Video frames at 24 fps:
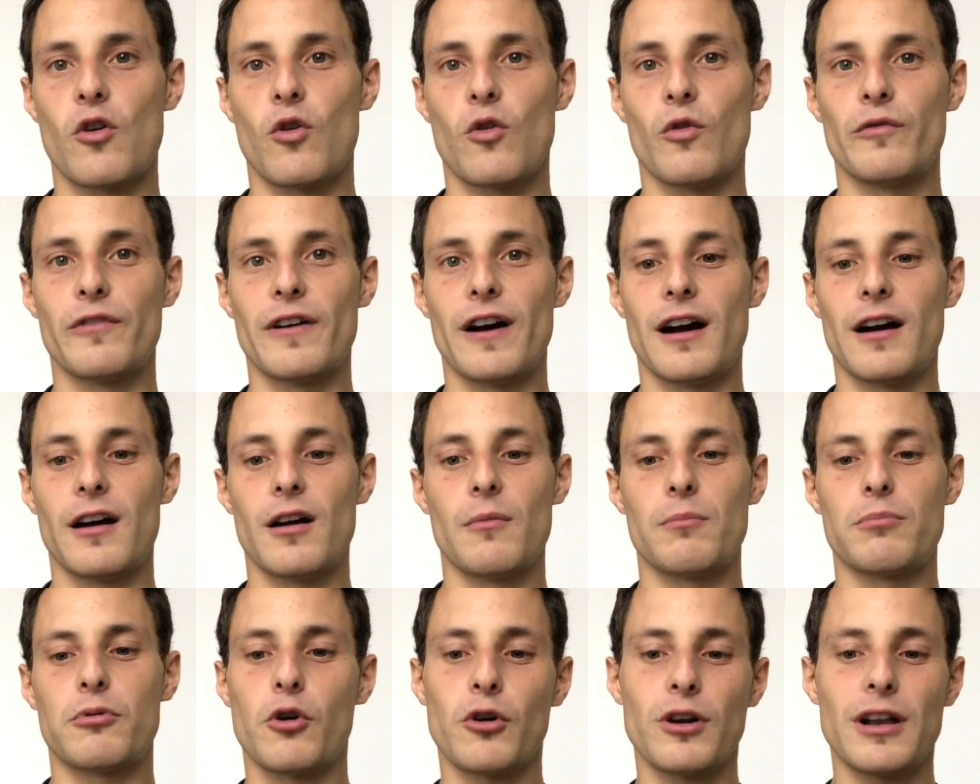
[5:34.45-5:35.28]
On
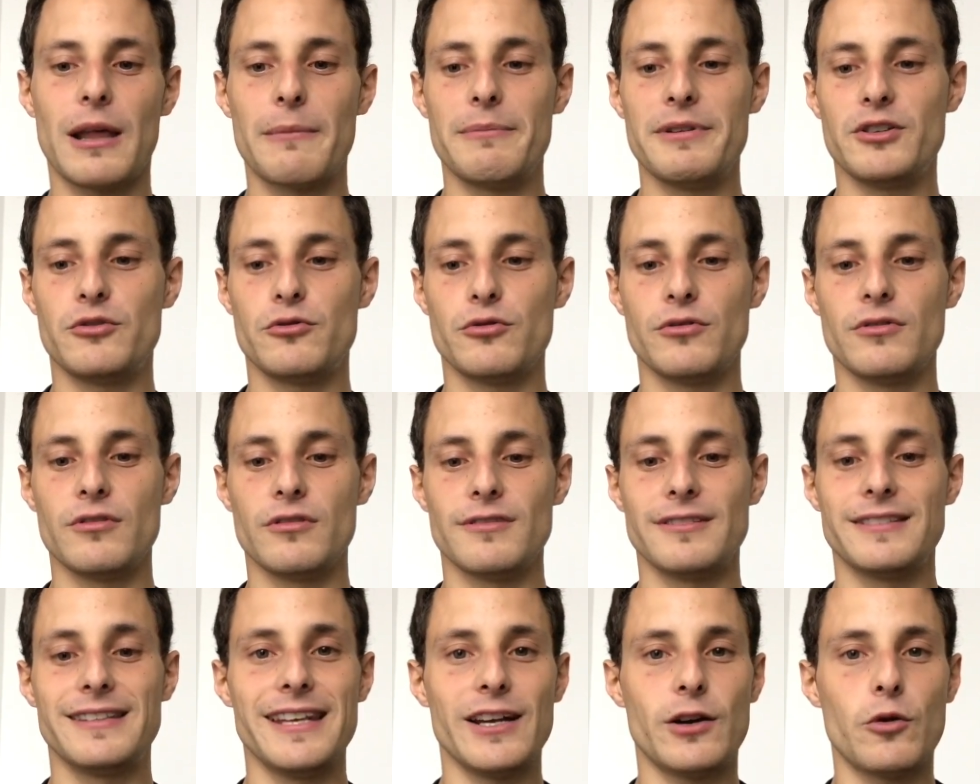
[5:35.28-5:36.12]
va prendre
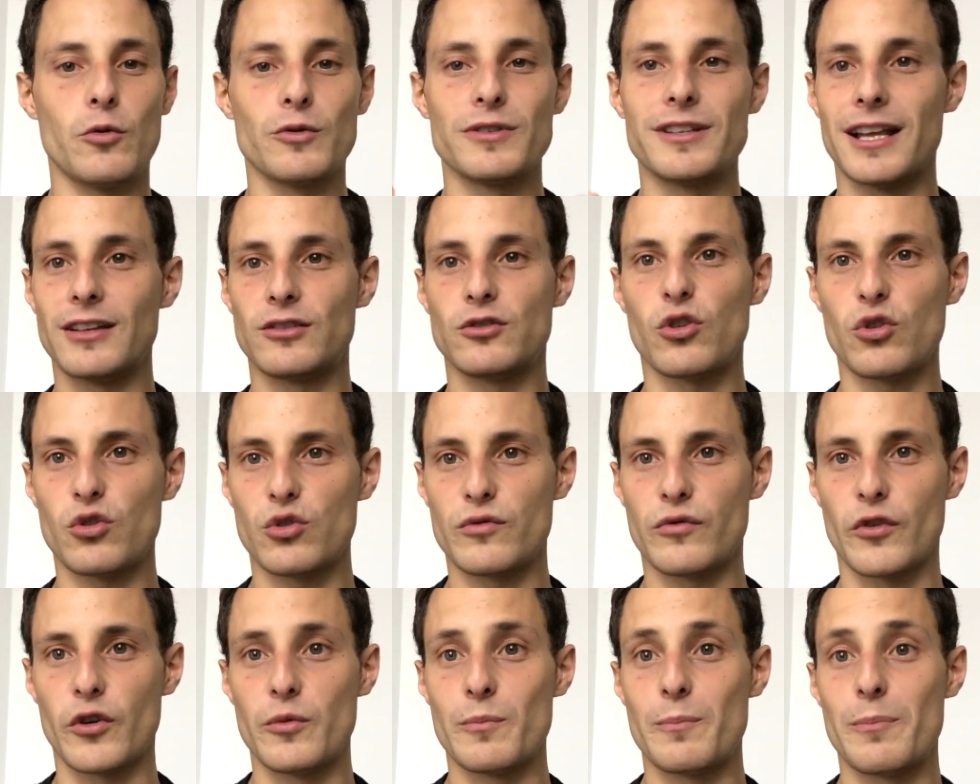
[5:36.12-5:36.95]
l'habitude, dès qu'on attend
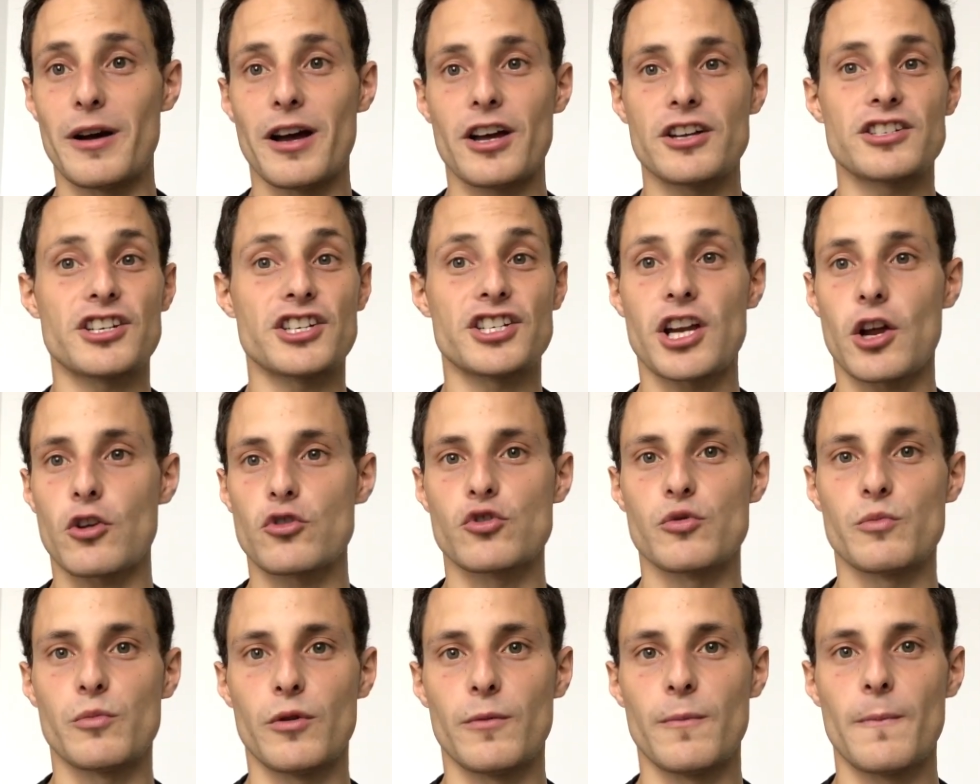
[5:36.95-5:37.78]
devant une page, un
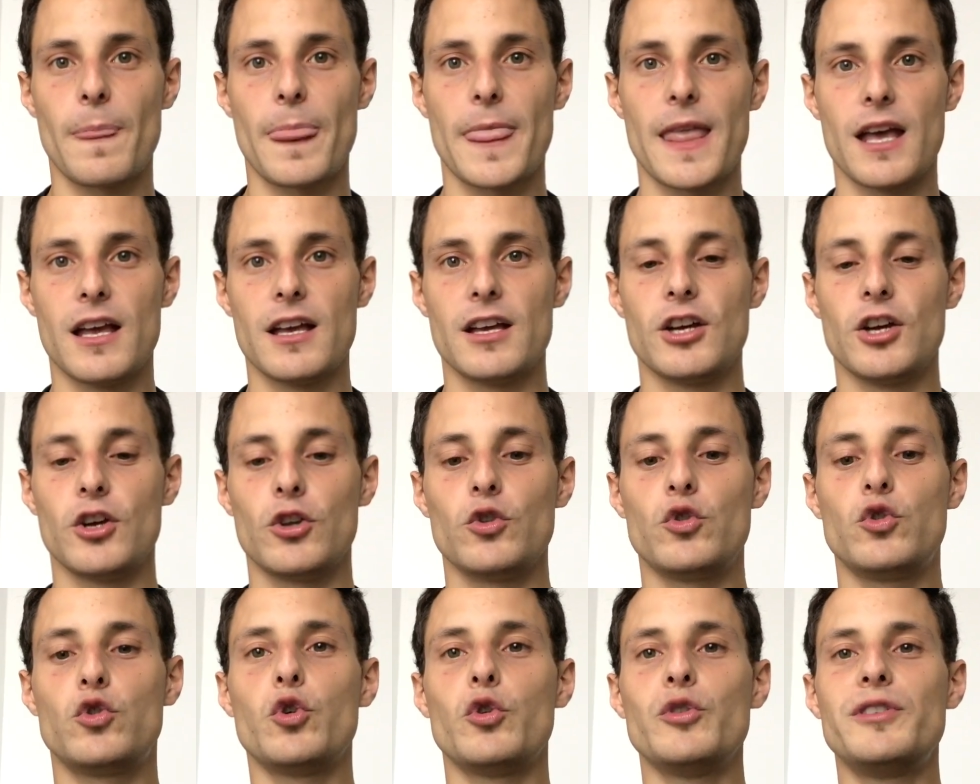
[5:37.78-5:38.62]
chargement,
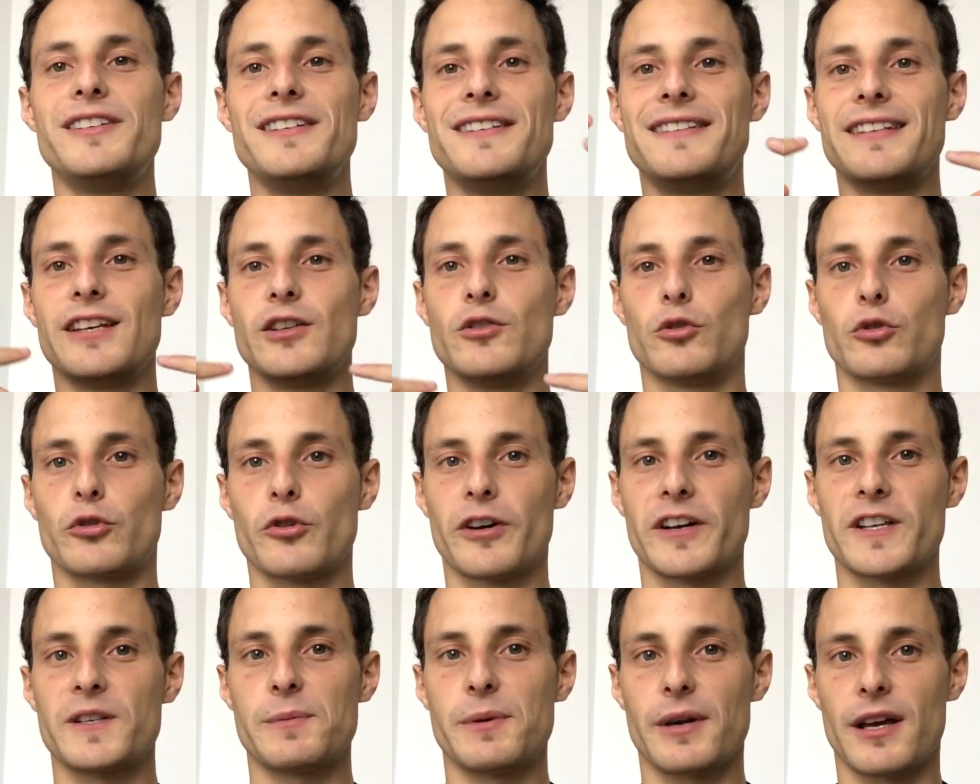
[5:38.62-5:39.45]
d'auditer
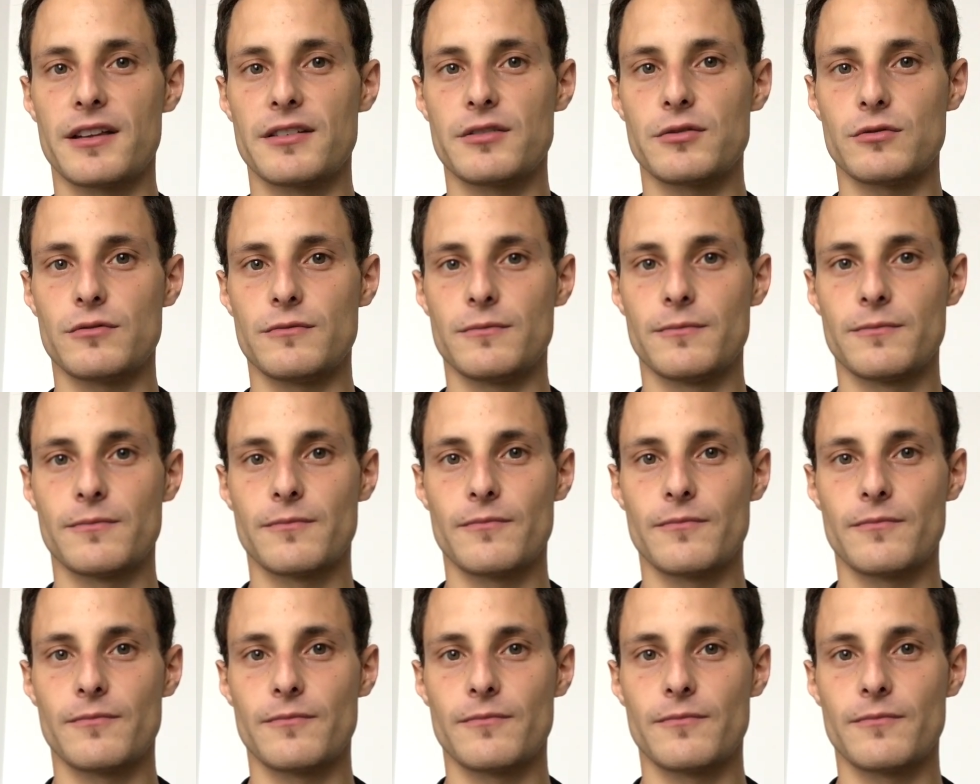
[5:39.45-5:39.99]
notre respiration.